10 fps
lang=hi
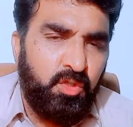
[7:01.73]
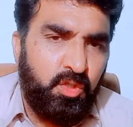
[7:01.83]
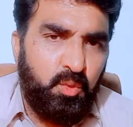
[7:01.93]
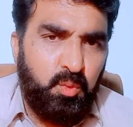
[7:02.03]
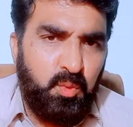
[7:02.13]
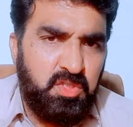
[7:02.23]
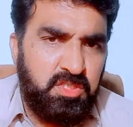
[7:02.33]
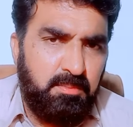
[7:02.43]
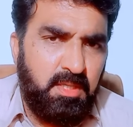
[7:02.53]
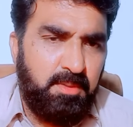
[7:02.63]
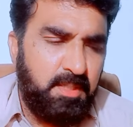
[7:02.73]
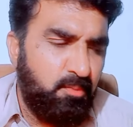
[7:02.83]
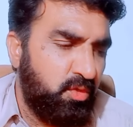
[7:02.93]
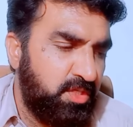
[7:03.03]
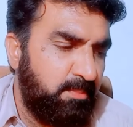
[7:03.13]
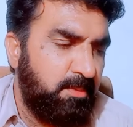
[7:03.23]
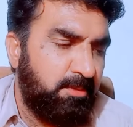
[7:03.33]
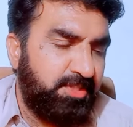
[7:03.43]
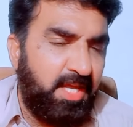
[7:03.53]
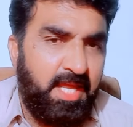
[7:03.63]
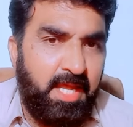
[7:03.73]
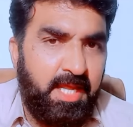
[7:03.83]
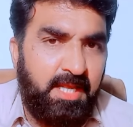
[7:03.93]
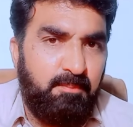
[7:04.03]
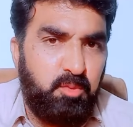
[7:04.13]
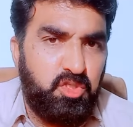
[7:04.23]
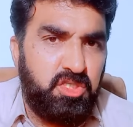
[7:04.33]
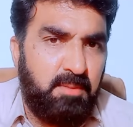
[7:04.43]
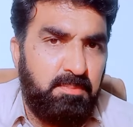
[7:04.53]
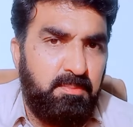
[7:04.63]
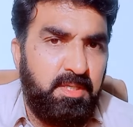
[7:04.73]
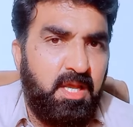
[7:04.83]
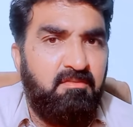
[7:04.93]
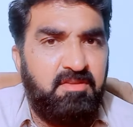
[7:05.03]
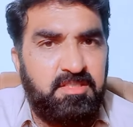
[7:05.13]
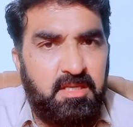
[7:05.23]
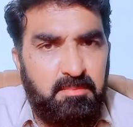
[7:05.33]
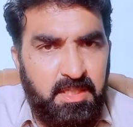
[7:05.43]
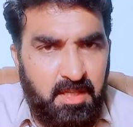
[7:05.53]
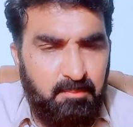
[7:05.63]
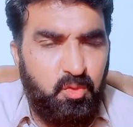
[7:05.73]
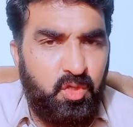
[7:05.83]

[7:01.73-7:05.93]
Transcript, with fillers: कि उन्होंने समी अब्रीम को यह भी बताया है कि बुशरा बीबी का वजन भी कम हो